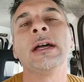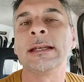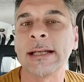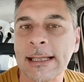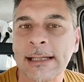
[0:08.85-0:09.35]

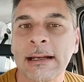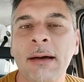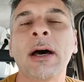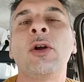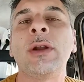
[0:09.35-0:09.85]
Ringraziando a
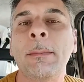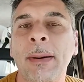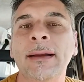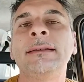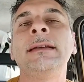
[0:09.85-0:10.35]
Maronna è
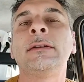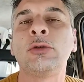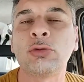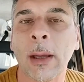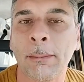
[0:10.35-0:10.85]
partito,
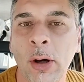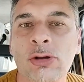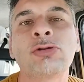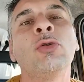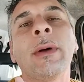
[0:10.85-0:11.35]
tutto a
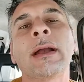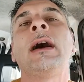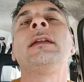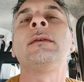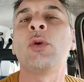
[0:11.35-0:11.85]
posto, un
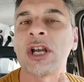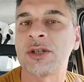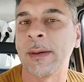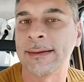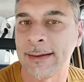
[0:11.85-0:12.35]
meccanico può
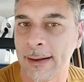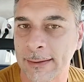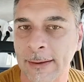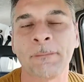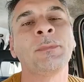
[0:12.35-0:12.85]

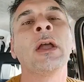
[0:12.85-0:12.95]
aspettare.